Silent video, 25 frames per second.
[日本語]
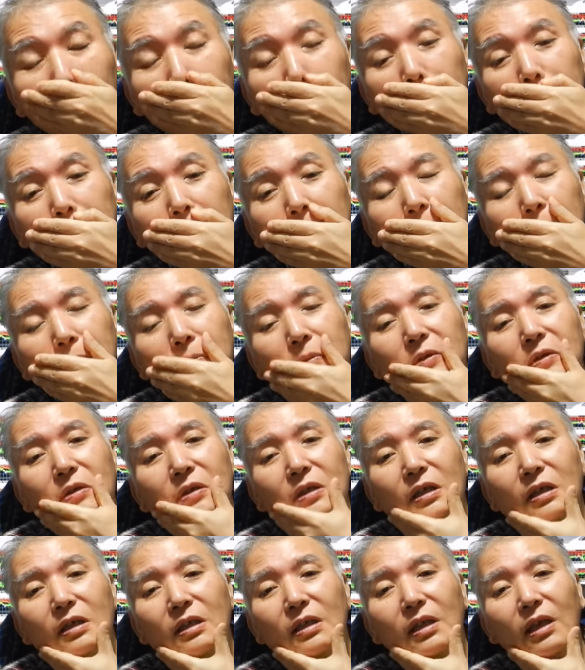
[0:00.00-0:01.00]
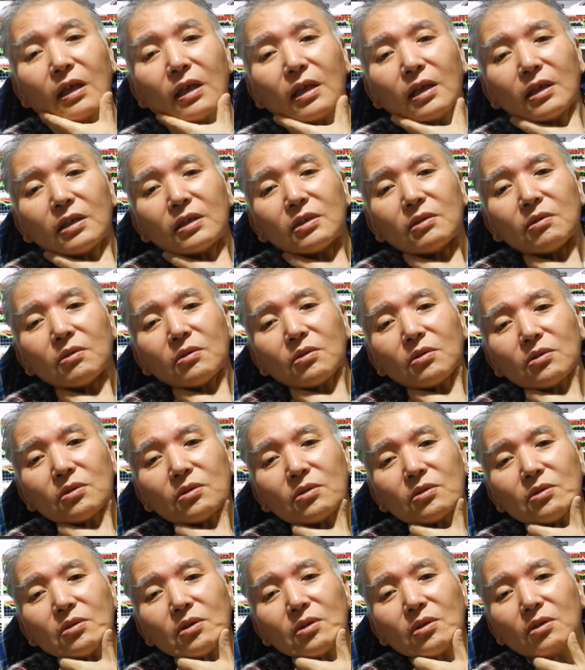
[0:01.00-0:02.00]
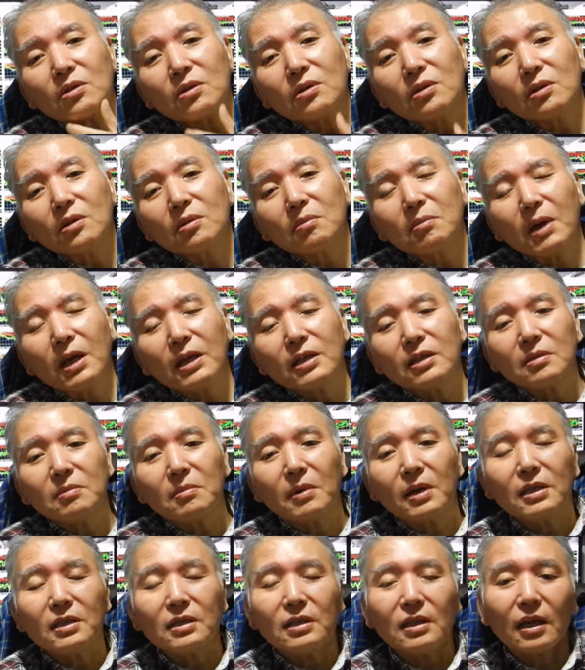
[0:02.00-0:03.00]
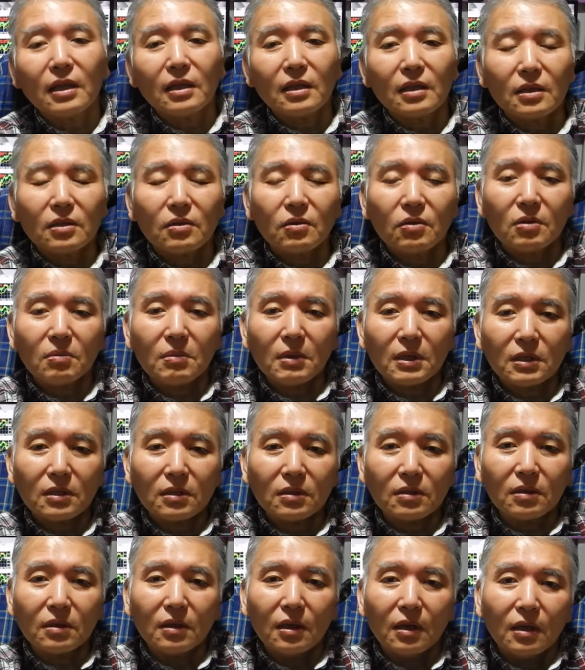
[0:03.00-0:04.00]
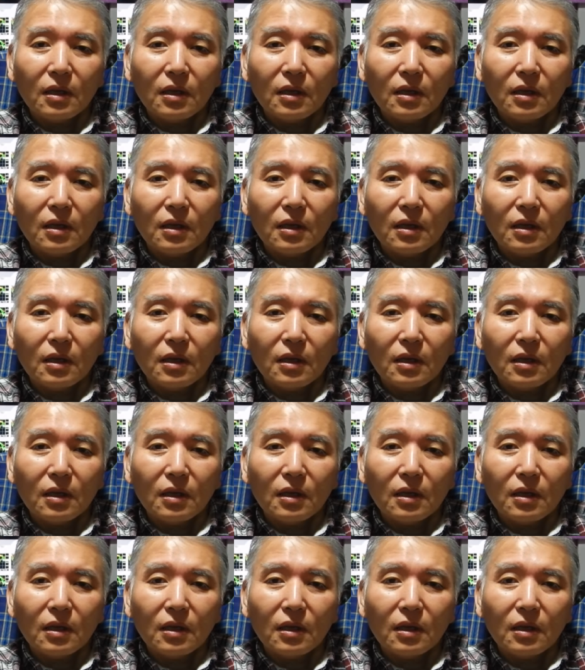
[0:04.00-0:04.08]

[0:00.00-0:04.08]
コンピューターの分析で仕事ずっと毎日毎日やってきております。